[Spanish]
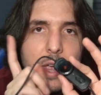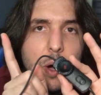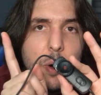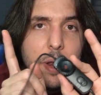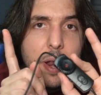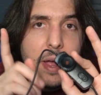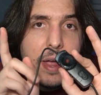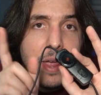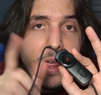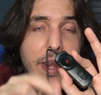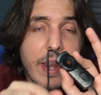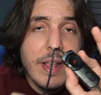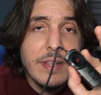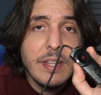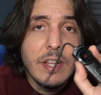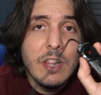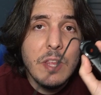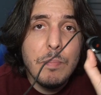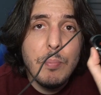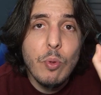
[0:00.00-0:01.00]
Y ahora, en
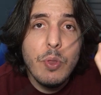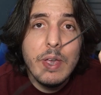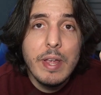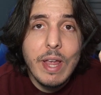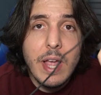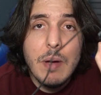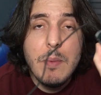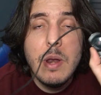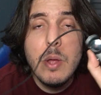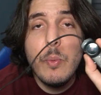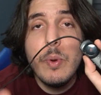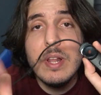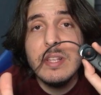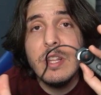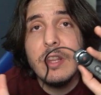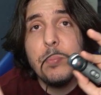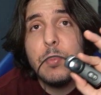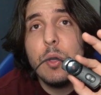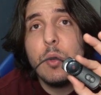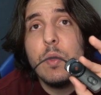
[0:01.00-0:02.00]
este tipo de cable o en
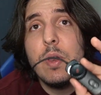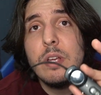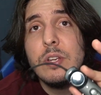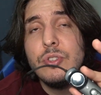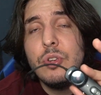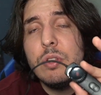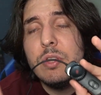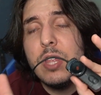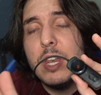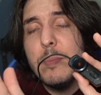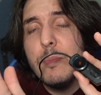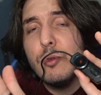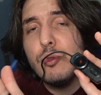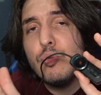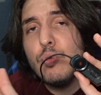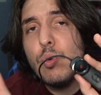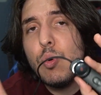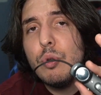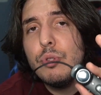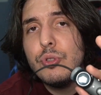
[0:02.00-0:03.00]
este tipo de conexión tenemos
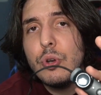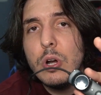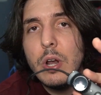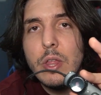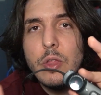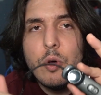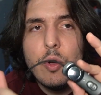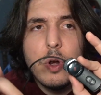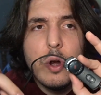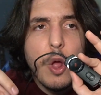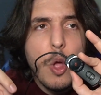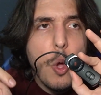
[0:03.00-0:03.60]
un controlador